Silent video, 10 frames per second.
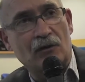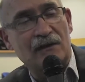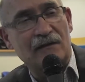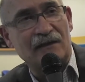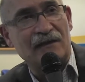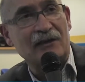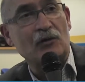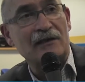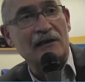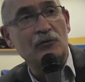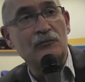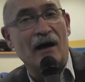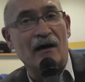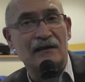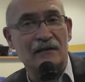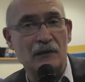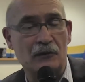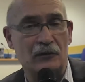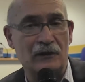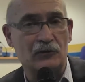collectivités territoriales d'une part, des
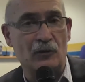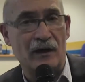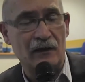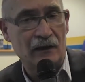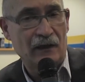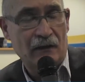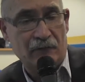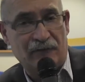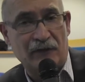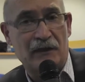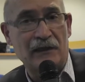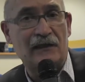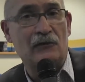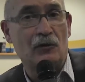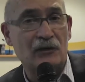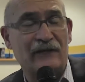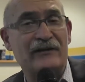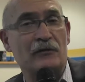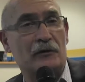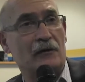missions locales d'autre part, bah, facilite le
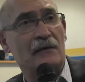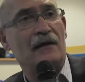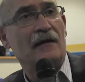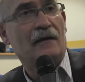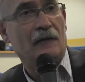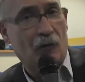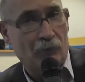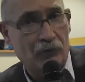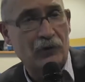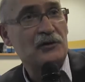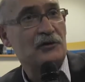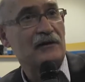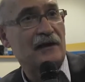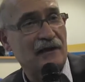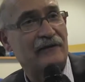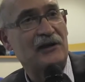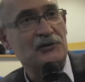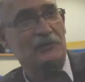travail ensemble pour les jeunes et avec